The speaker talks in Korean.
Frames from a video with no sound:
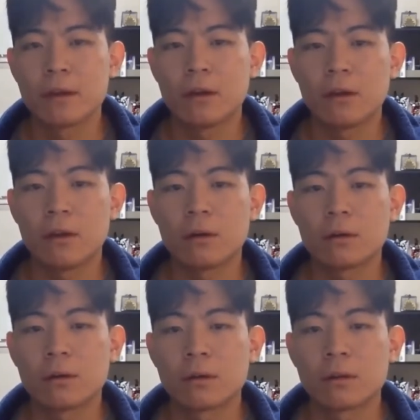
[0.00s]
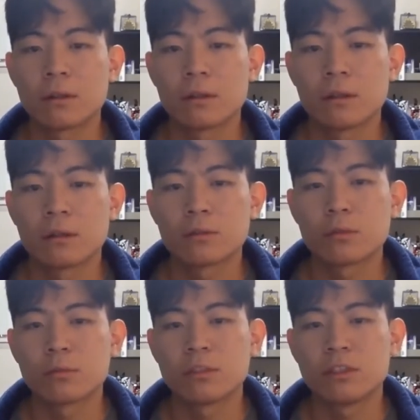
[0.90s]
어
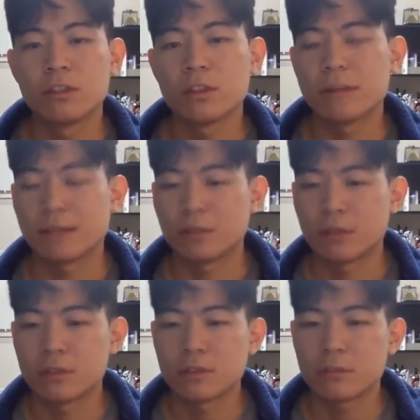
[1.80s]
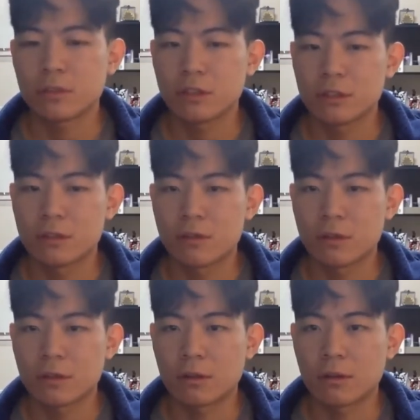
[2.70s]
좀 지연이 많이 되는 측면이 있는 것
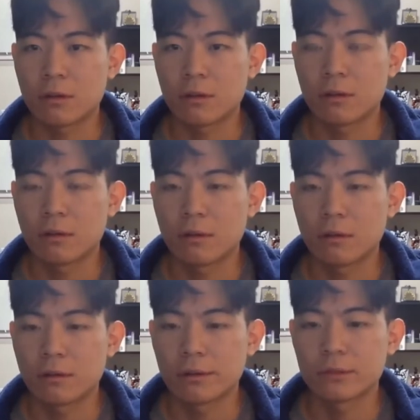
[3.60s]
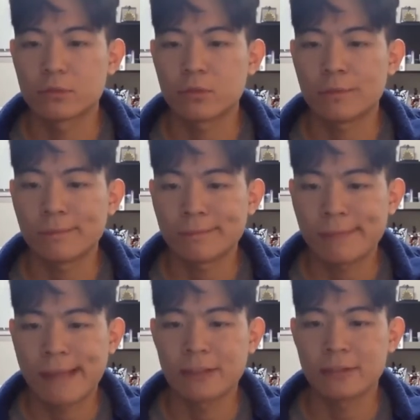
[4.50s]
같아요. 그래서
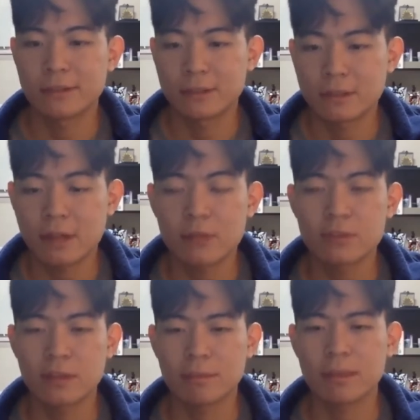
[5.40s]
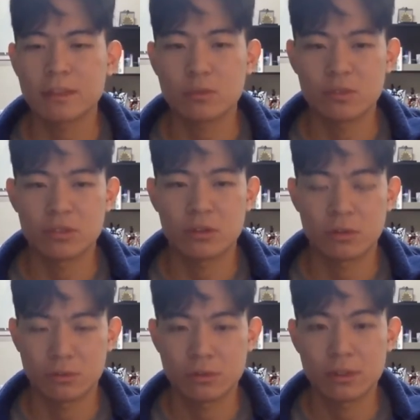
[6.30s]
좀안그 사용성이 나빠지고 있죠
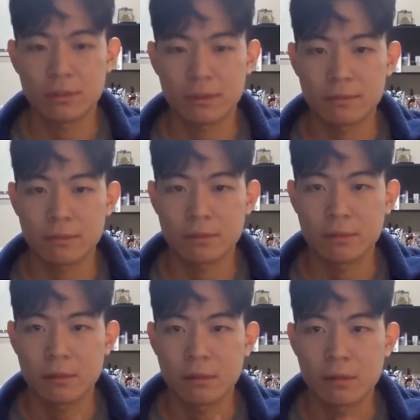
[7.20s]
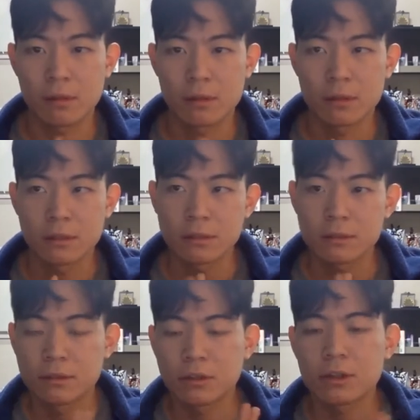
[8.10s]
솔직히 말씀드리면.
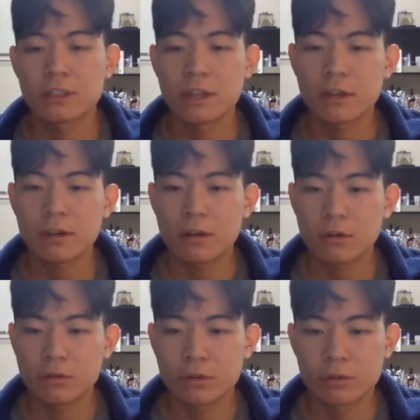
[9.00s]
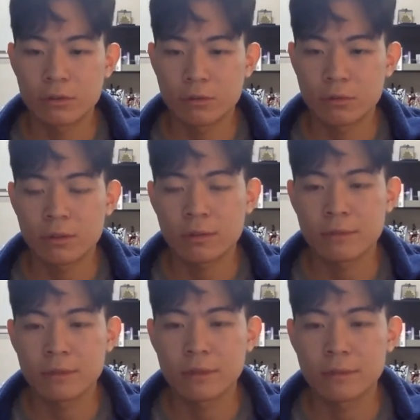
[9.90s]
그걸 이제 해결하려고 그러는 거고
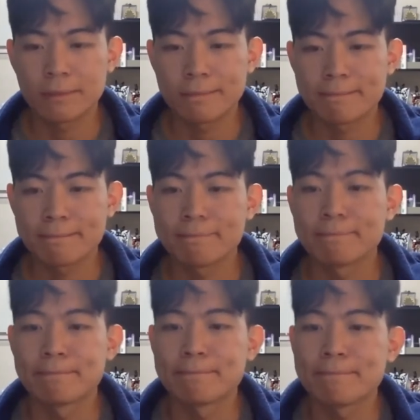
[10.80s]
사람들이. 음.